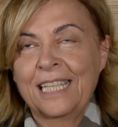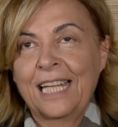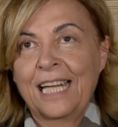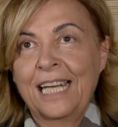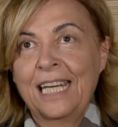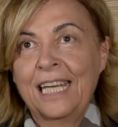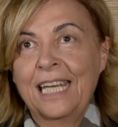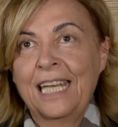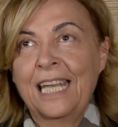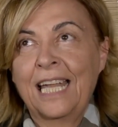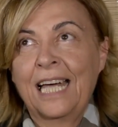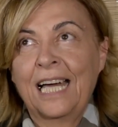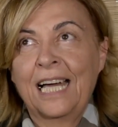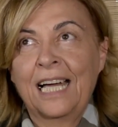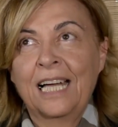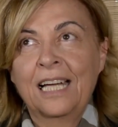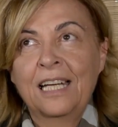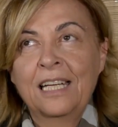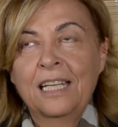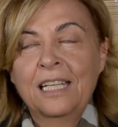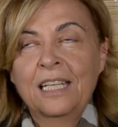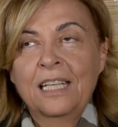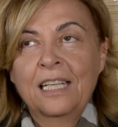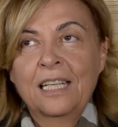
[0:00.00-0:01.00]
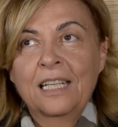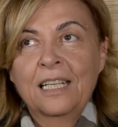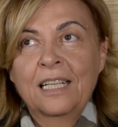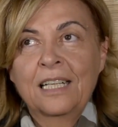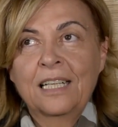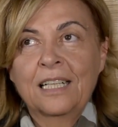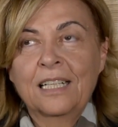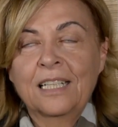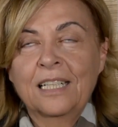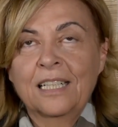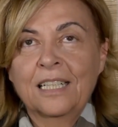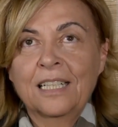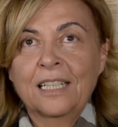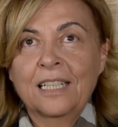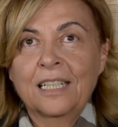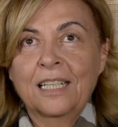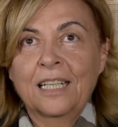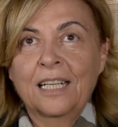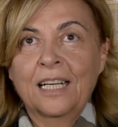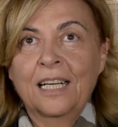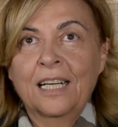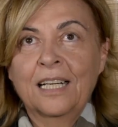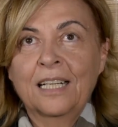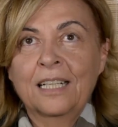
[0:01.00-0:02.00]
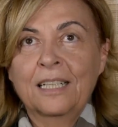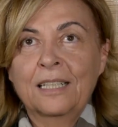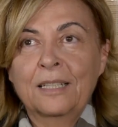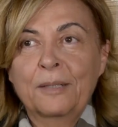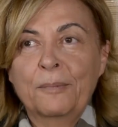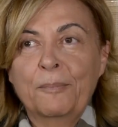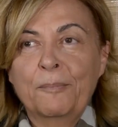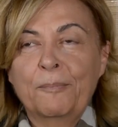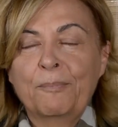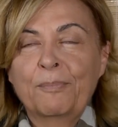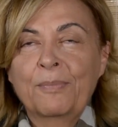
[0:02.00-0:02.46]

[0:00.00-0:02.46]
dalla eh,